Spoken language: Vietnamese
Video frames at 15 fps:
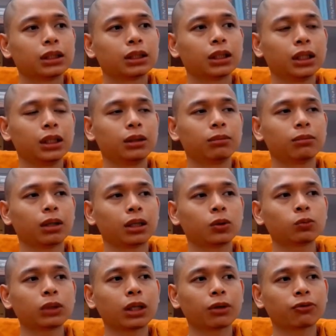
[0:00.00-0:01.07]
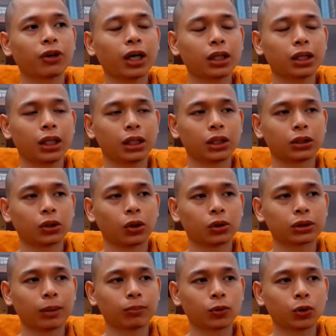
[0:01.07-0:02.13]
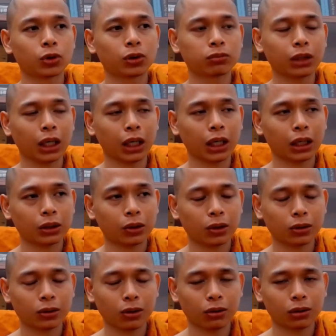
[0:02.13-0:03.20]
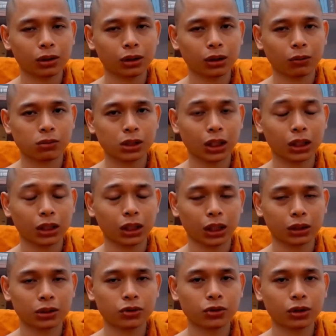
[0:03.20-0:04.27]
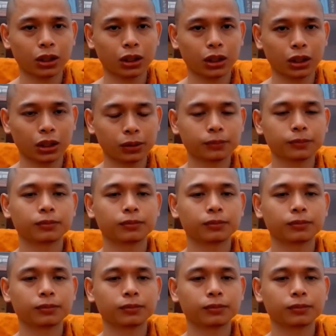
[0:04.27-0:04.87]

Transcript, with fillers: khi mà chúng ta phát hiện được nội tâm của chúng ta nó có cái lòng sân hận nó xuất hiện